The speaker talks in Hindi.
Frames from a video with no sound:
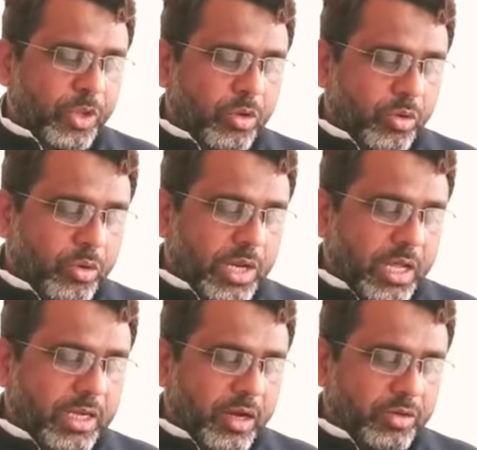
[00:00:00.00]

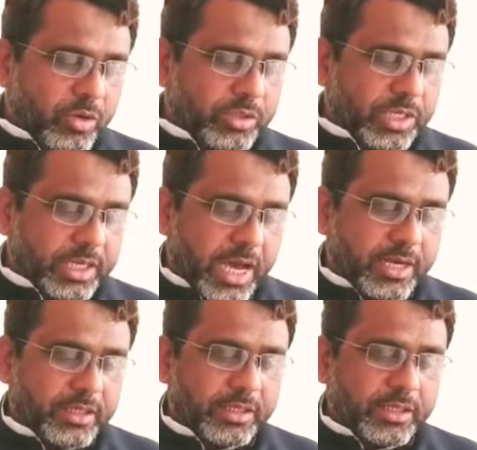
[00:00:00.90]
कोरोना लॉकडाउन के
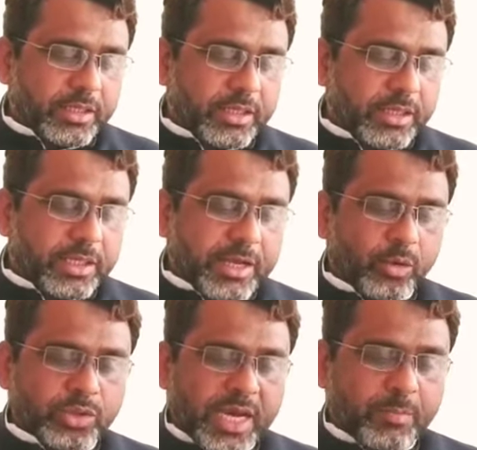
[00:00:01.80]
कारण इनका
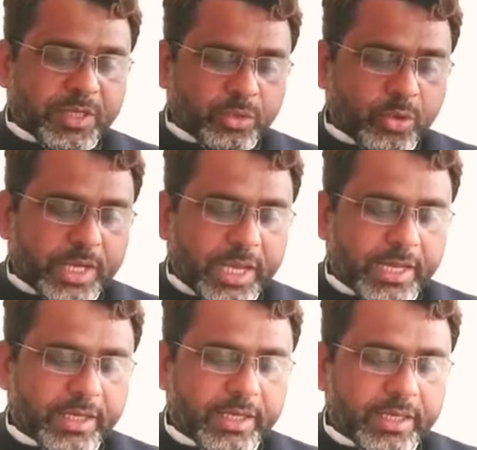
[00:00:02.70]
रोजगार बंद हो गया है